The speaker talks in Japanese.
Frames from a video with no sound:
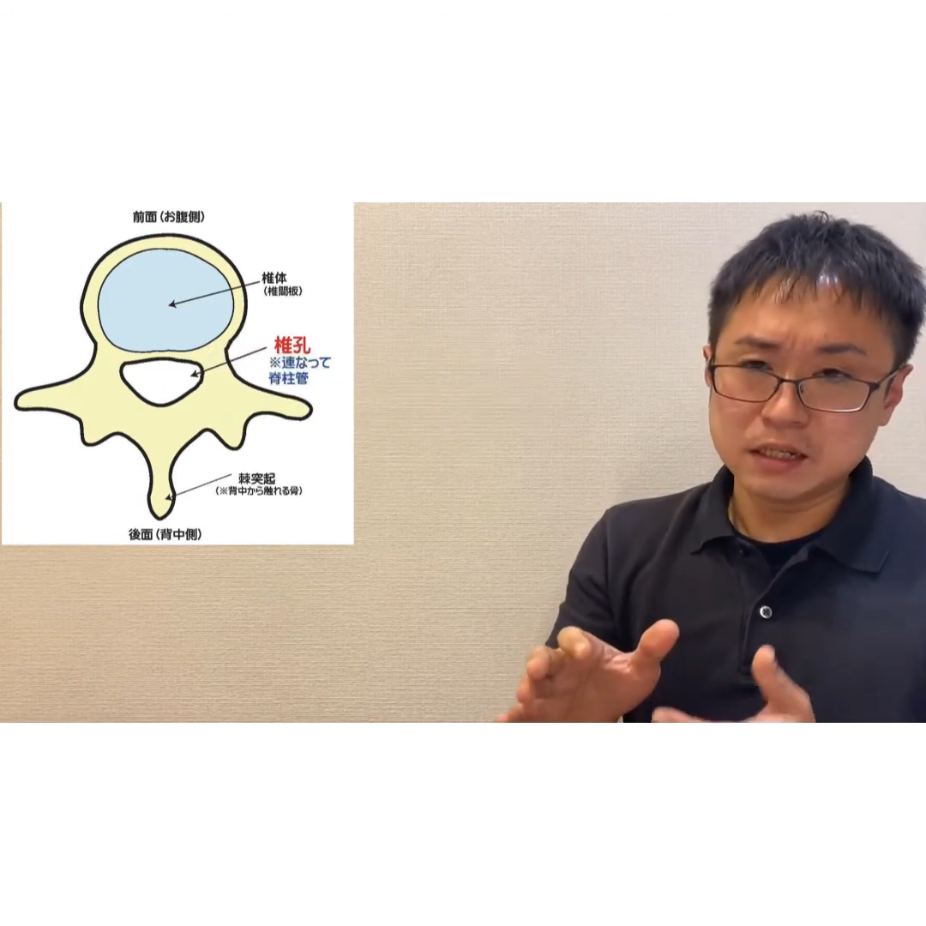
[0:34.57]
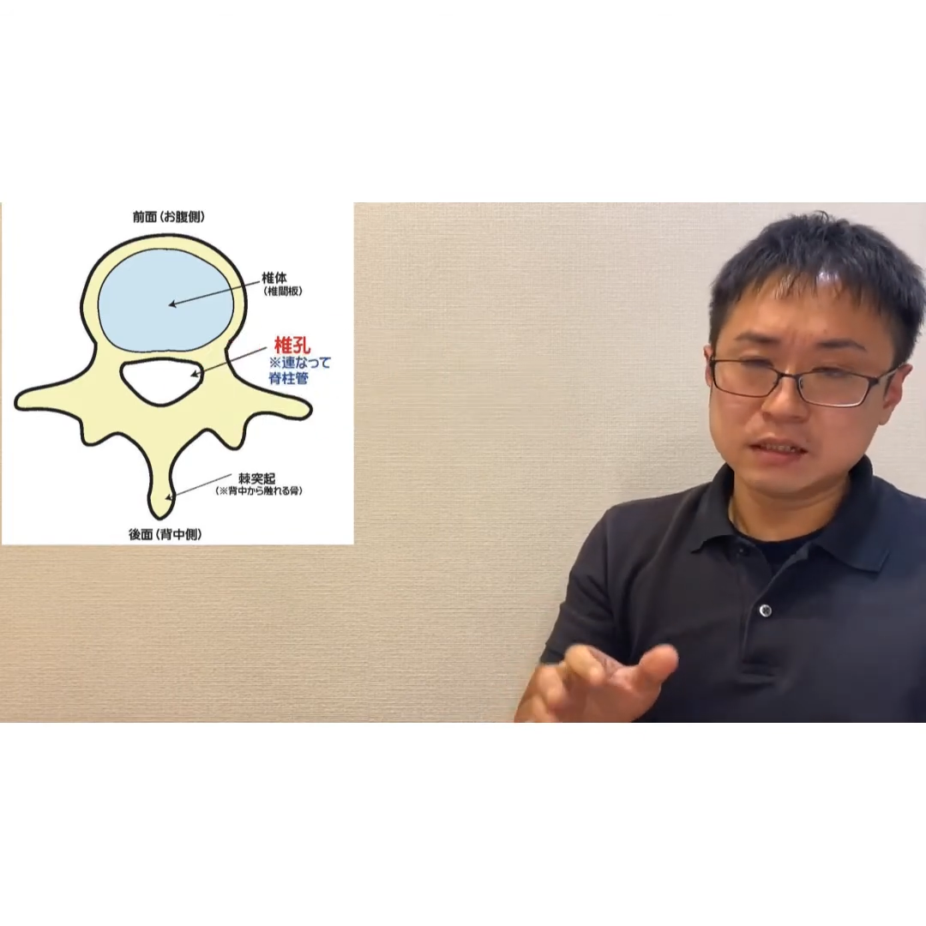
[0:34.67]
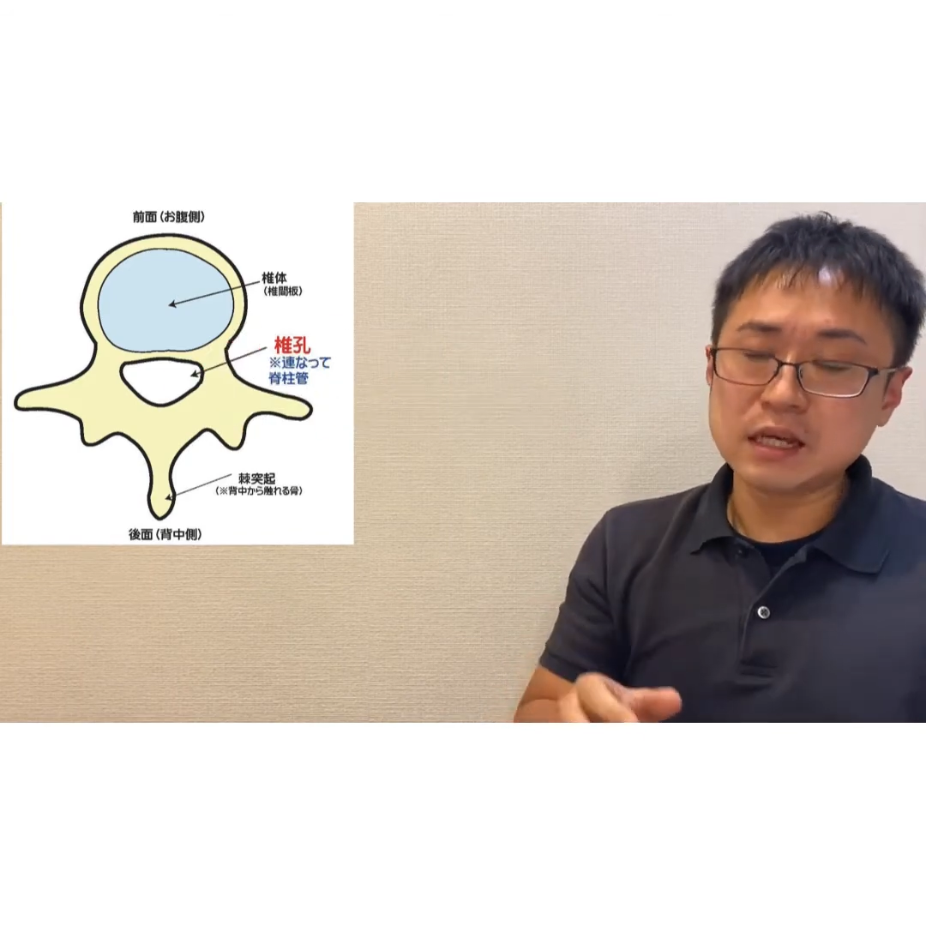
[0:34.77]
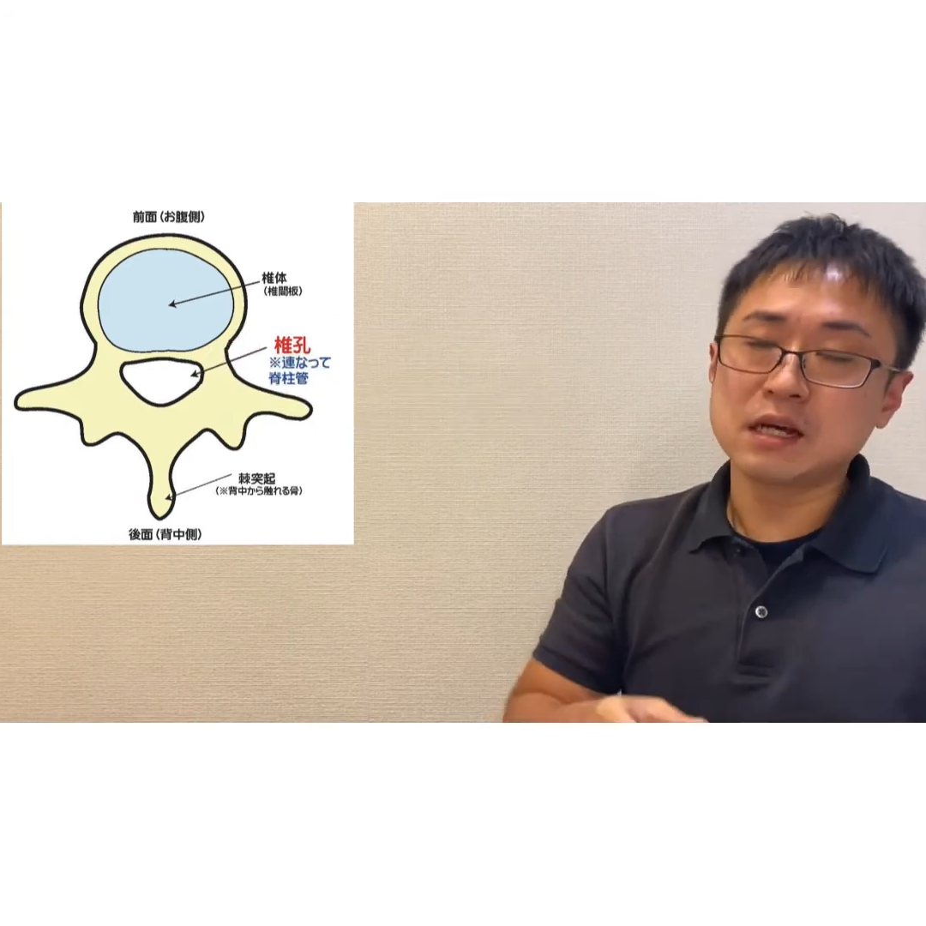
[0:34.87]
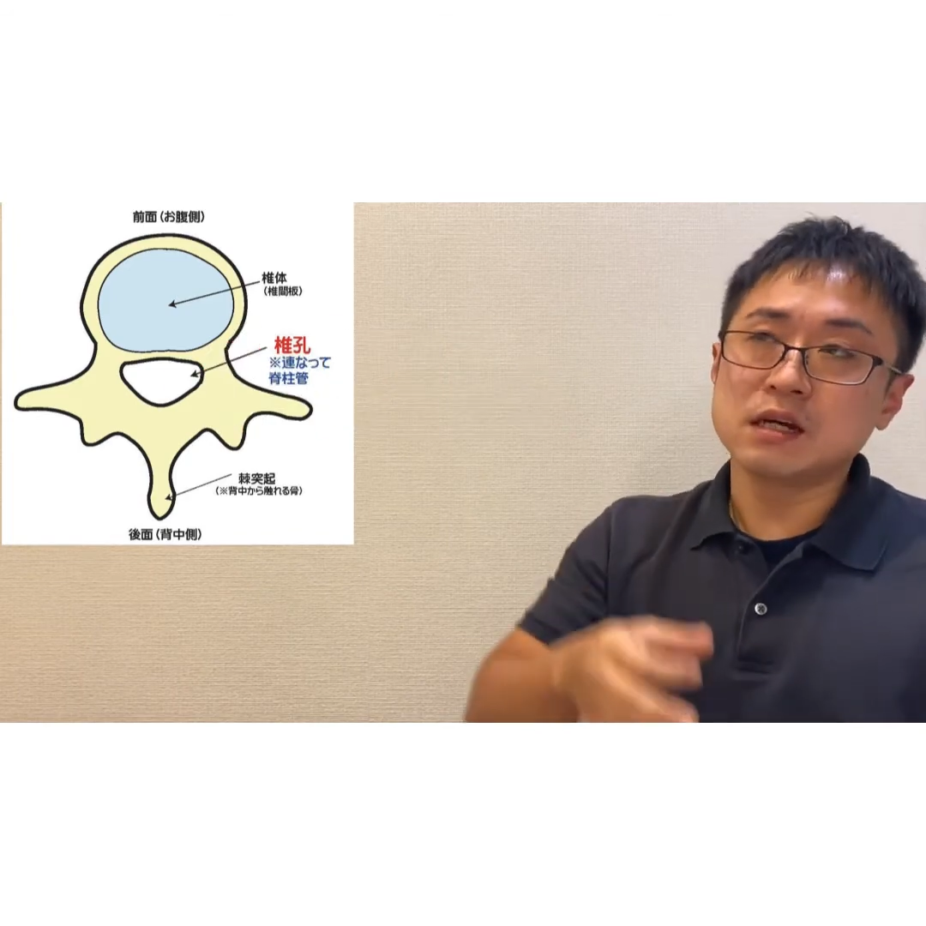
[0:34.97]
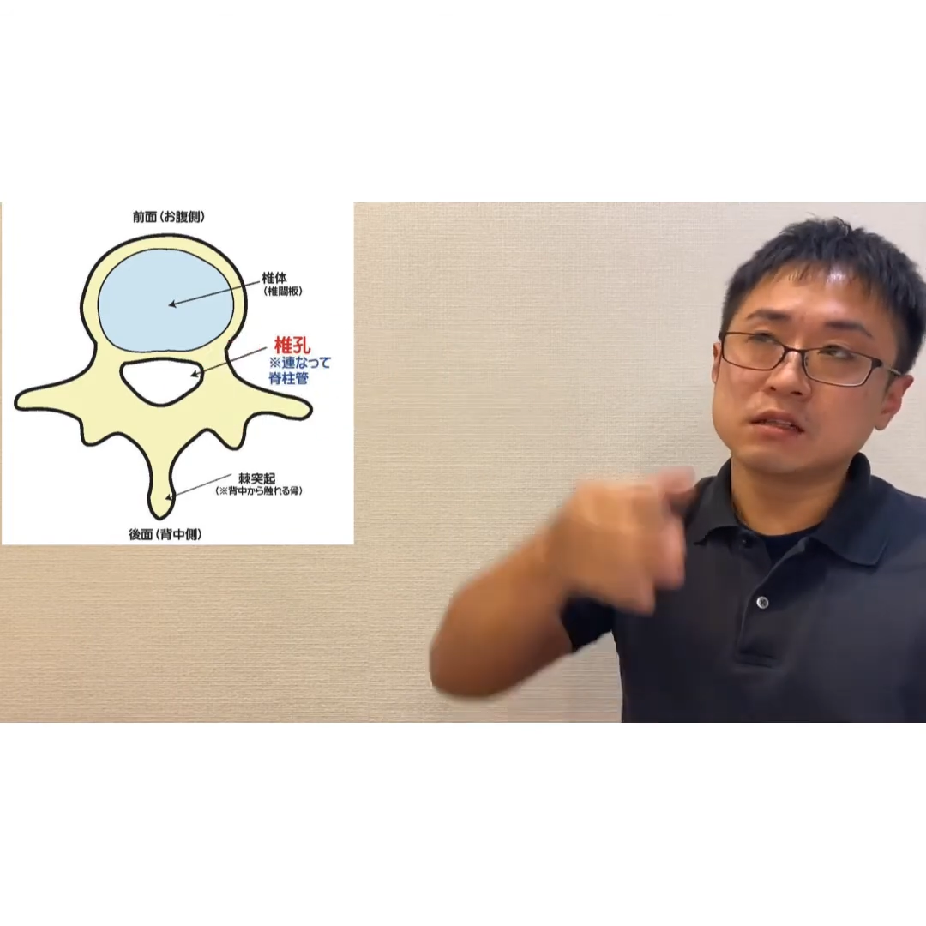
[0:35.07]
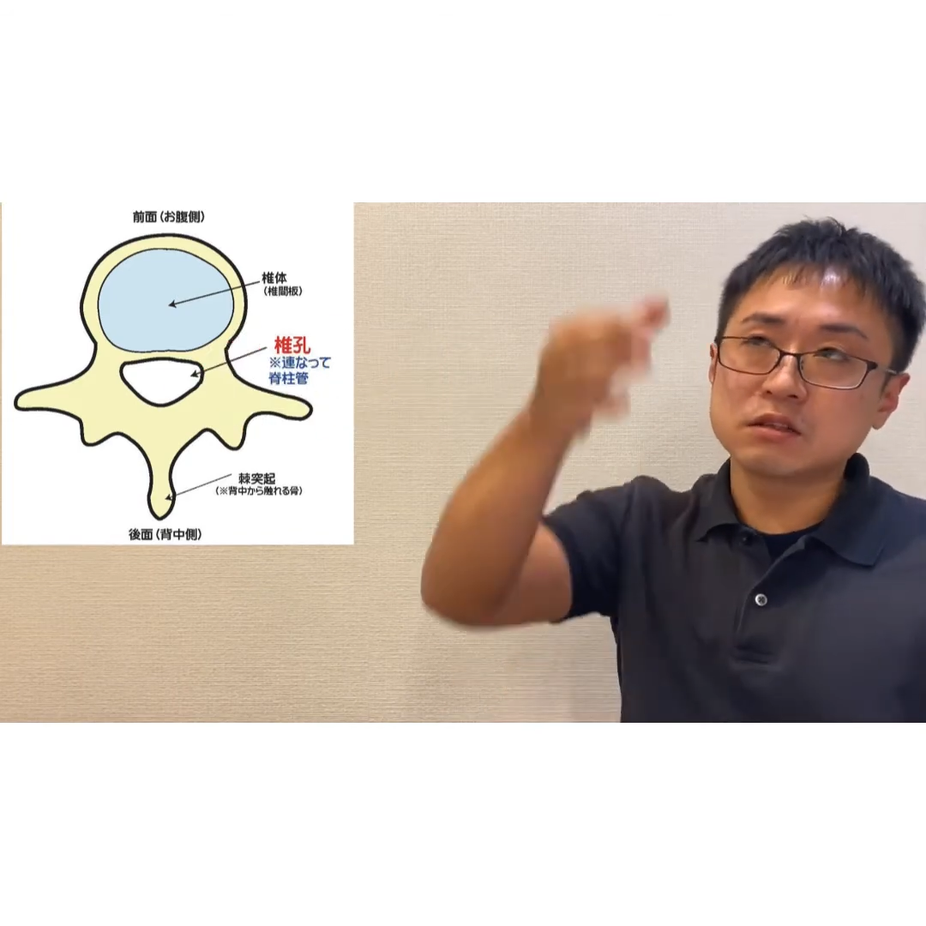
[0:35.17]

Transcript: でそ